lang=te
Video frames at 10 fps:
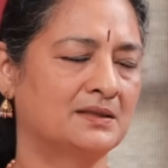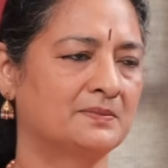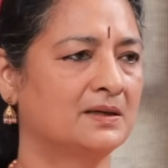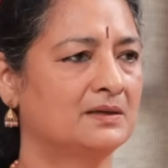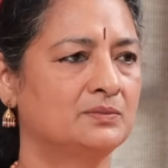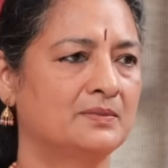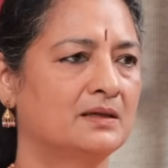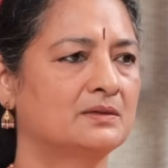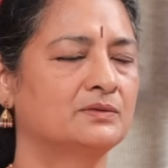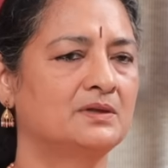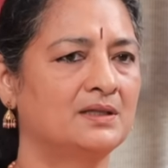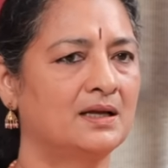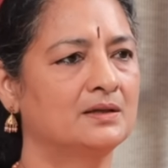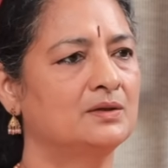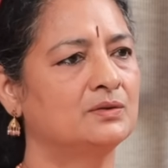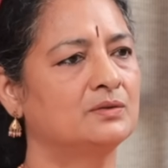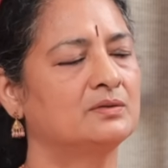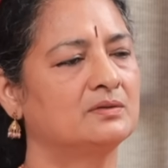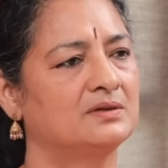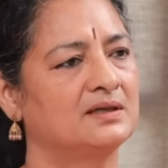ధర్మాలు మనకు ఉన్న దానిలో
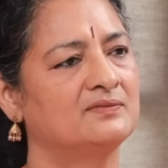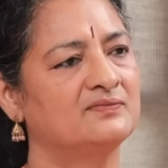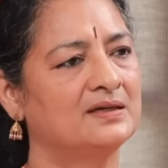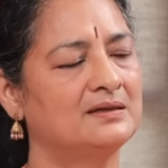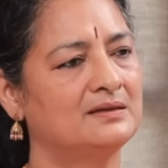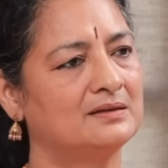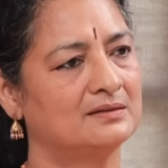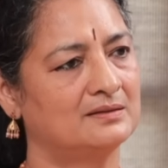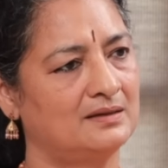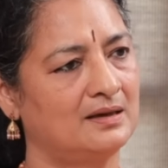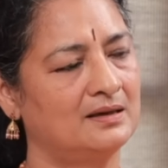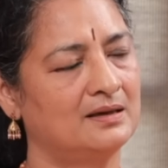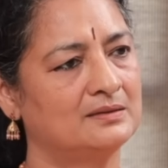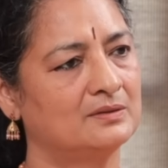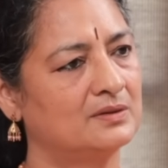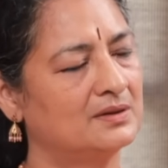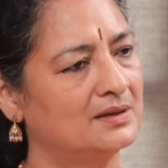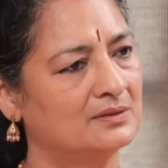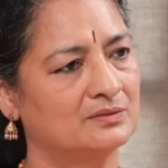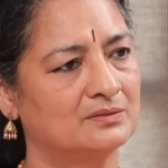ఇవ్వాలి అనేది కూడా
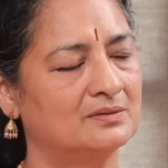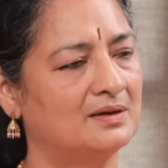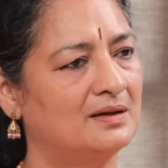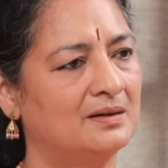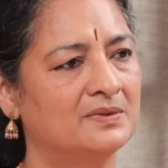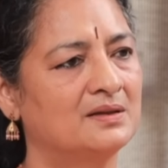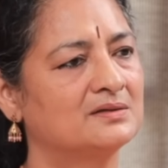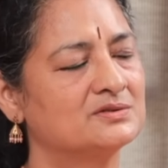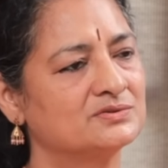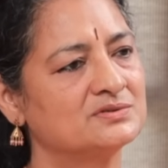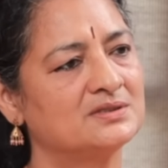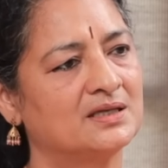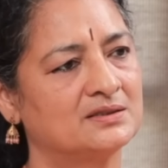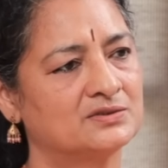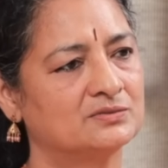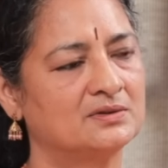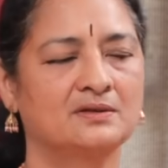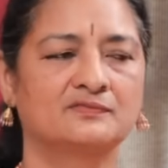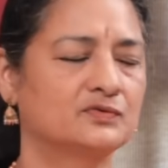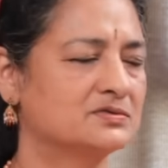నేను అమ్మ దగ్గర చూసి నేర్చుకుంది
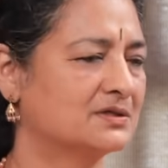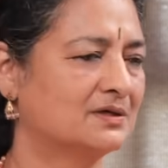అఫ్ కోర్స్